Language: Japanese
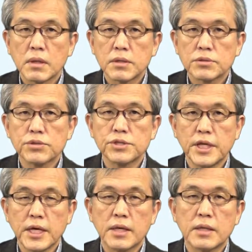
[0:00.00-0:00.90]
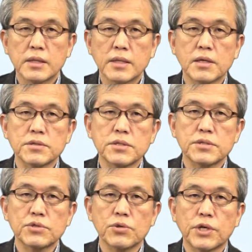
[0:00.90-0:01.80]
そして逆説
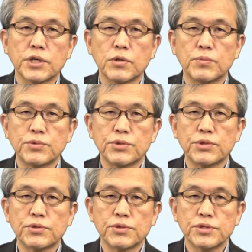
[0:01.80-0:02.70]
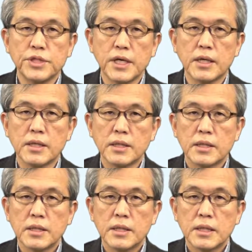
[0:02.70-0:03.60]
条件の分類として
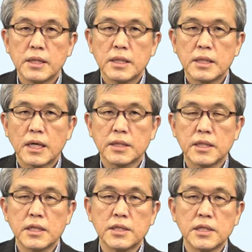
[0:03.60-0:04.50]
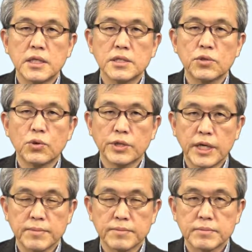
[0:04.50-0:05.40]
家庭的な条
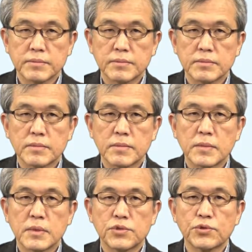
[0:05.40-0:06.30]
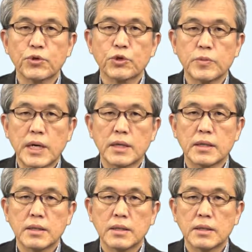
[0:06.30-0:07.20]
件16番
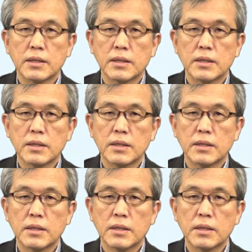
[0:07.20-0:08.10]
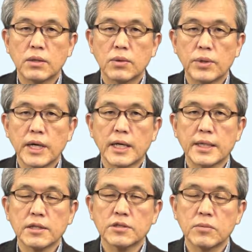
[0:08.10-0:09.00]
親が
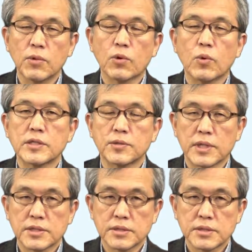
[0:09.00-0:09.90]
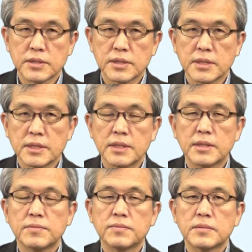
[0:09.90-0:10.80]
なくても子は育つ
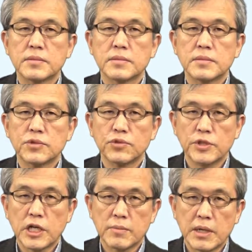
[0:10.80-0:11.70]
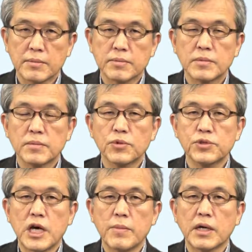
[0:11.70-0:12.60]
17番もし
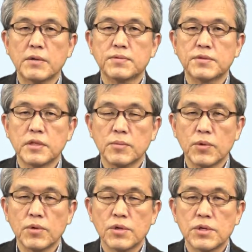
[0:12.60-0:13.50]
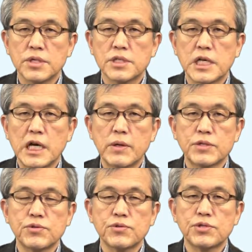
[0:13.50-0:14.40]
雨が降っても試合は
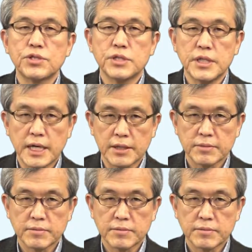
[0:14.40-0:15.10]
中止しない